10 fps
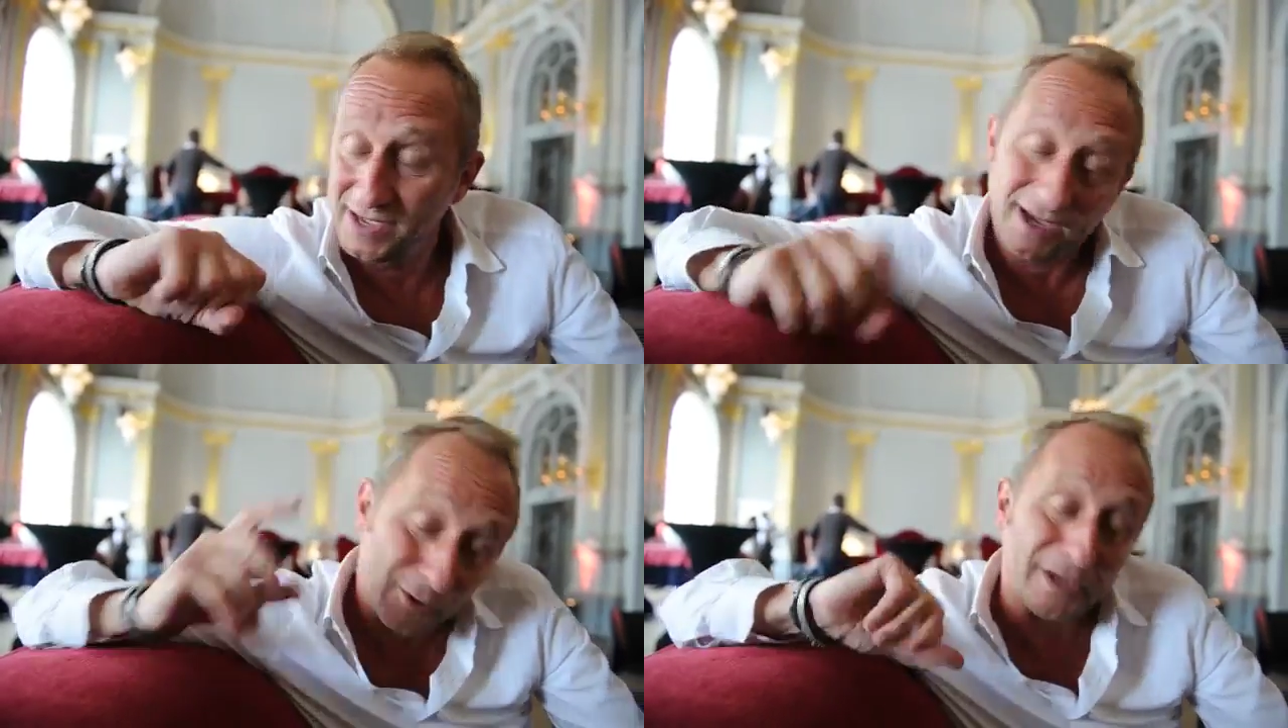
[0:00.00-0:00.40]

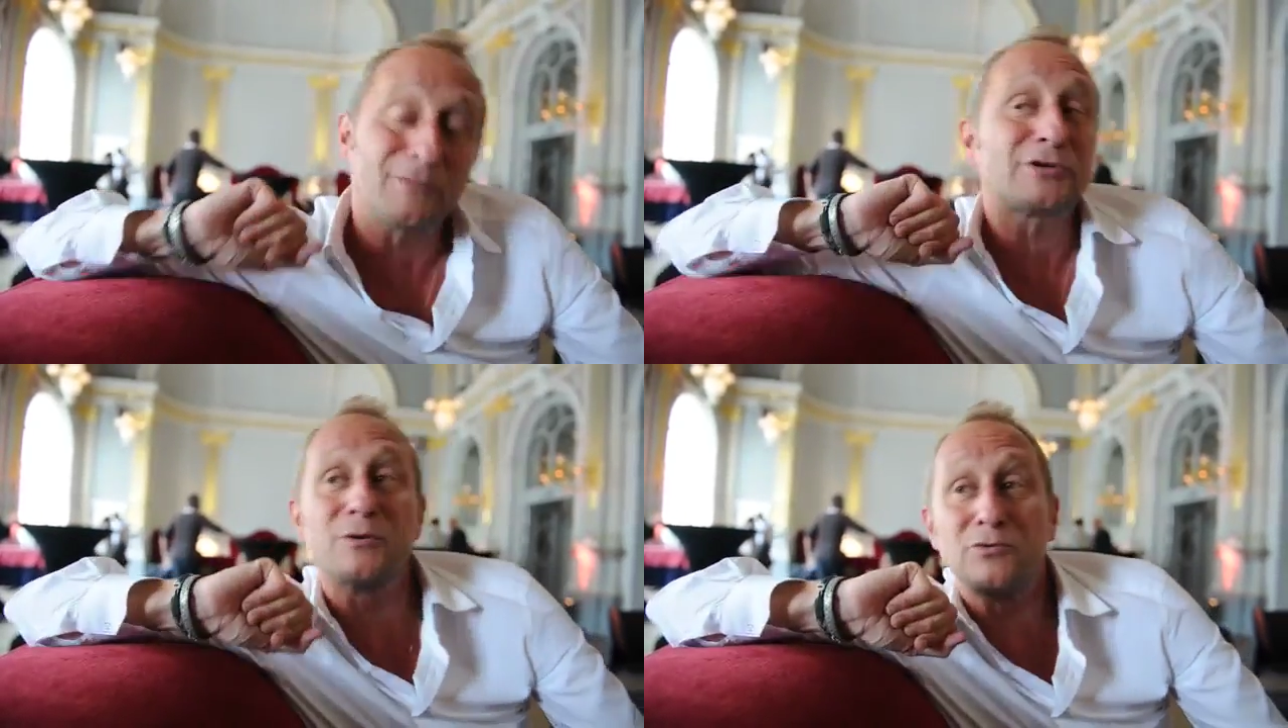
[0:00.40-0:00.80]
Et
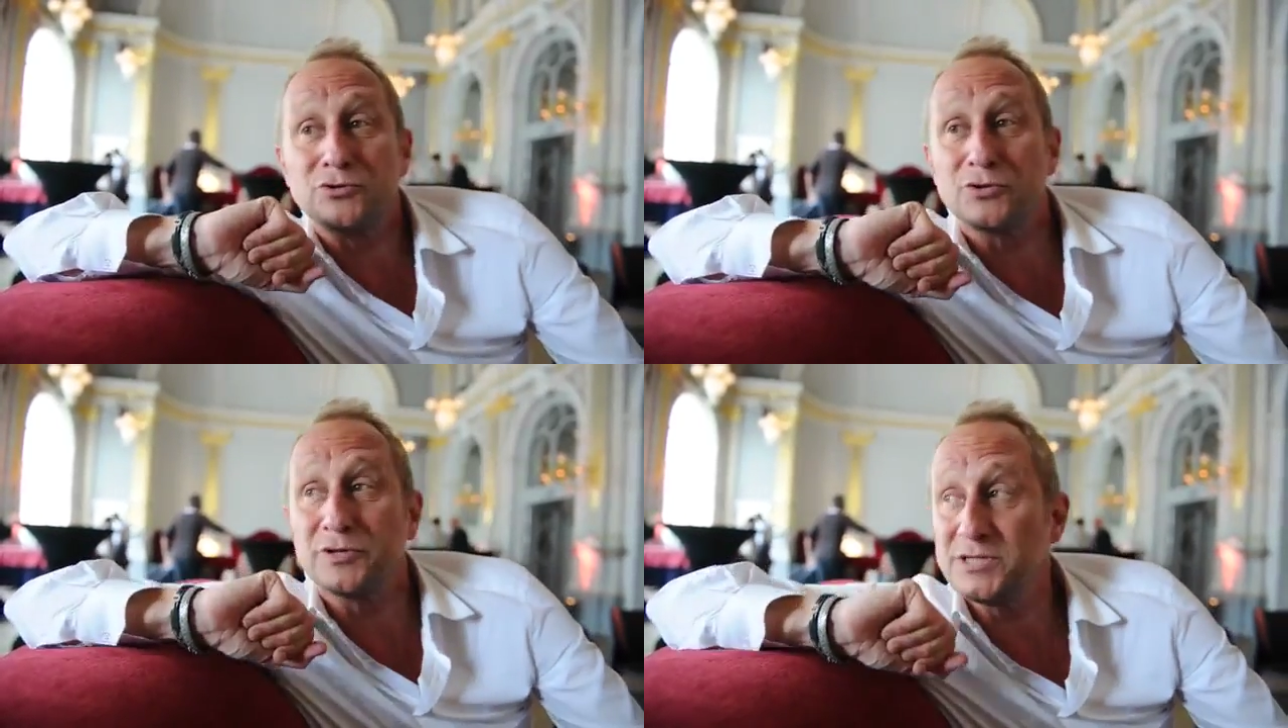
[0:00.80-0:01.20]
contrairement à ce que
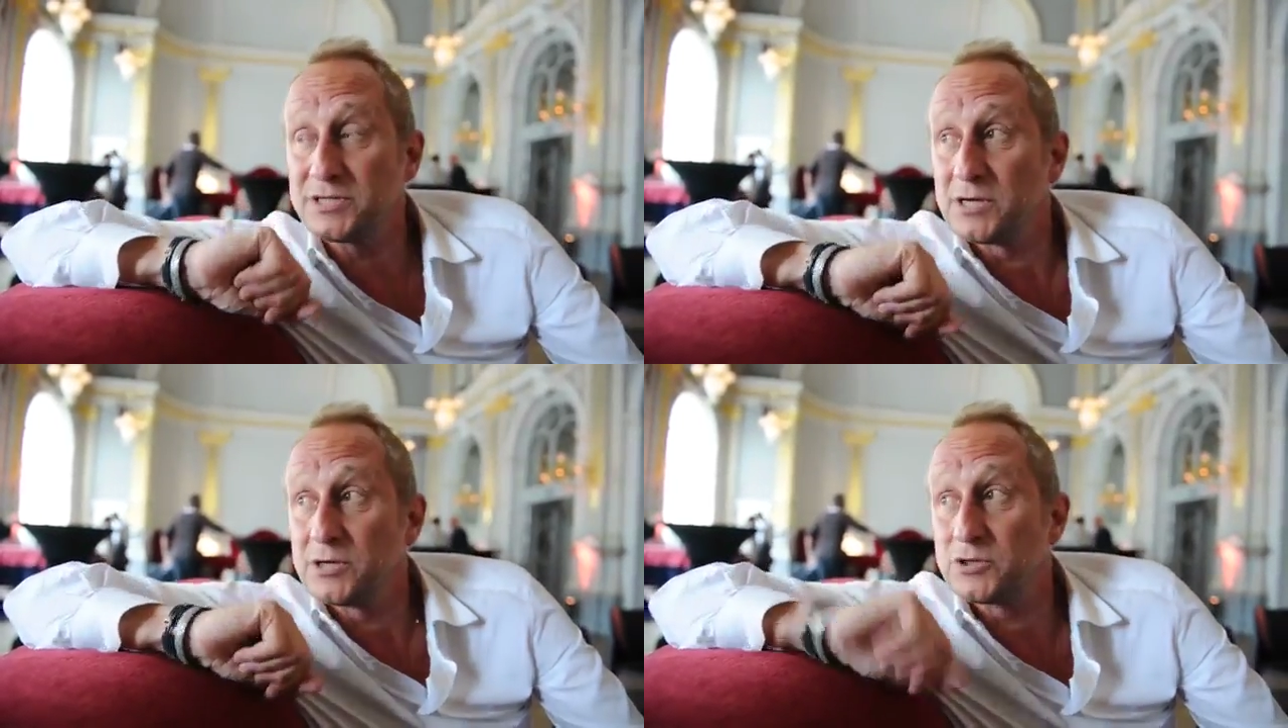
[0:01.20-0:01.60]
beaucoup de gens
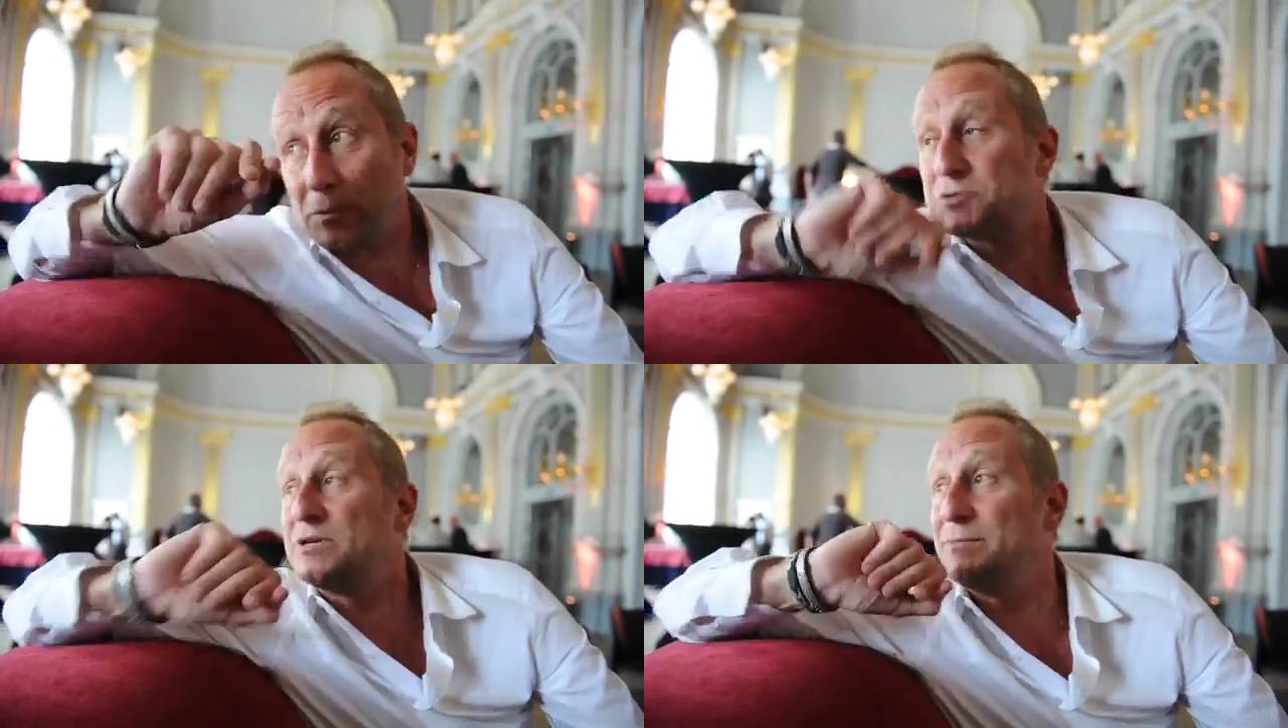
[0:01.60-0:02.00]
disent, je
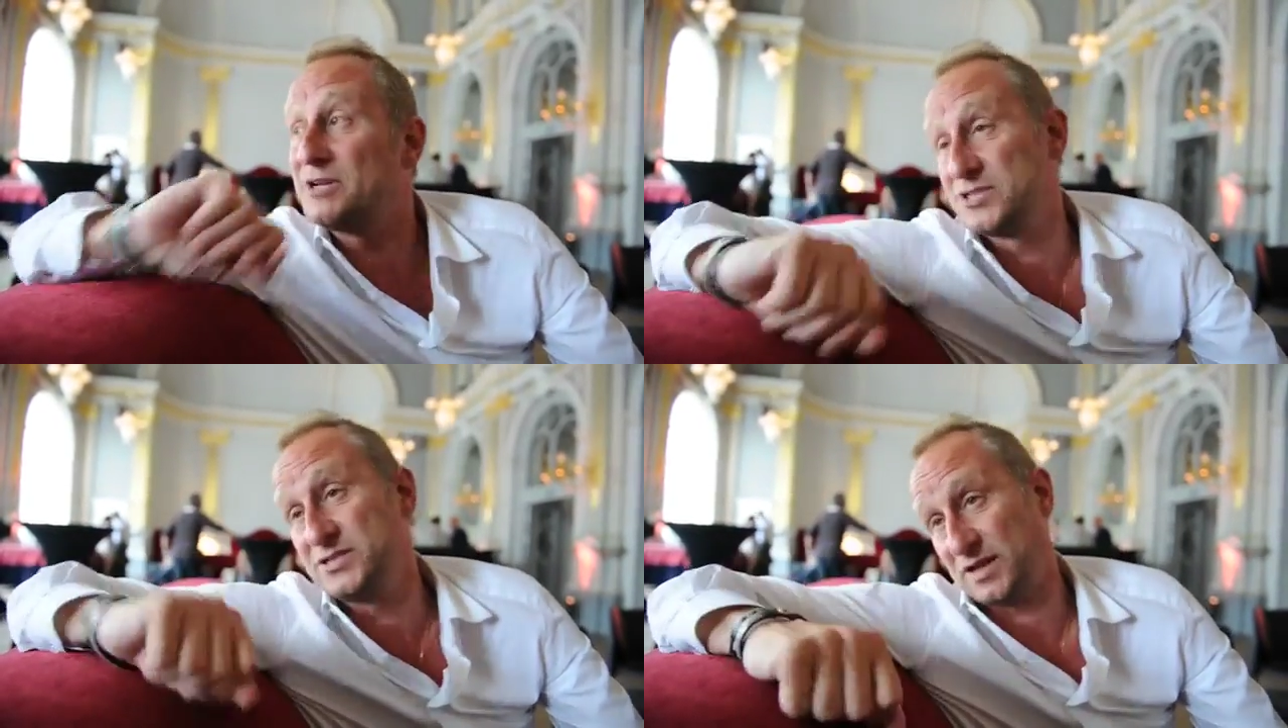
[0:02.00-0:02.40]
pense que les
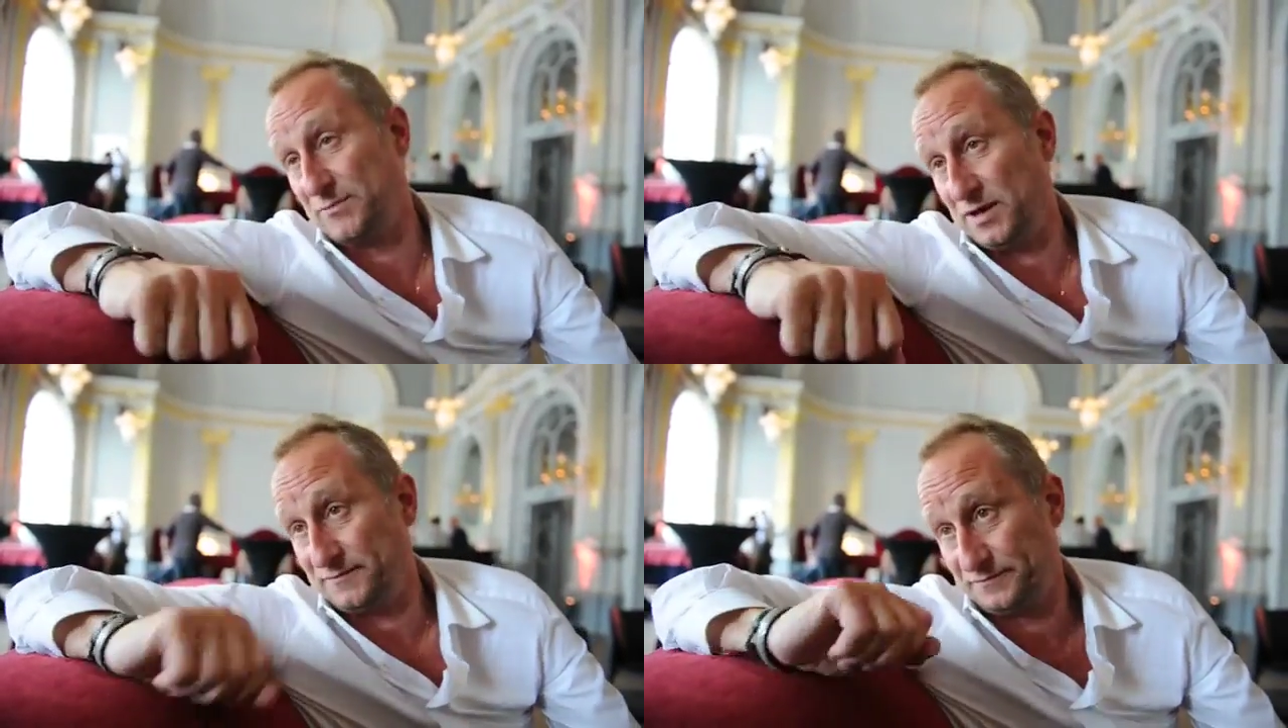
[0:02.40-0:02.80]
Belges lisent très bien.